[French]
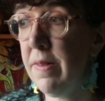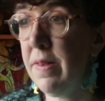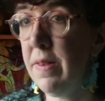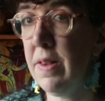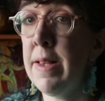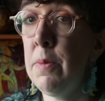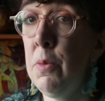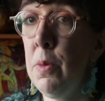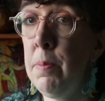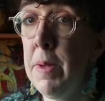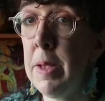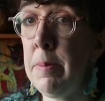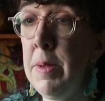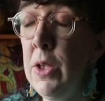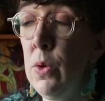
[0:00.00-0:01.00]
ça me
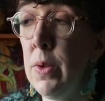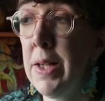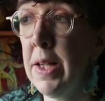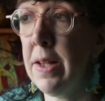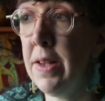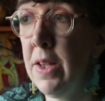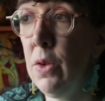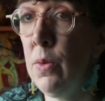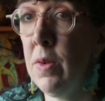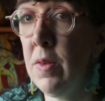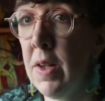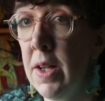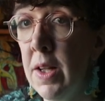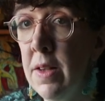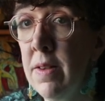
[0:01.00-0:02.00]
permet de garder une
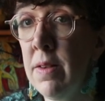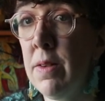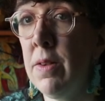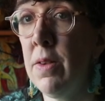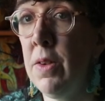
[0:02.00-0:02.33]
trace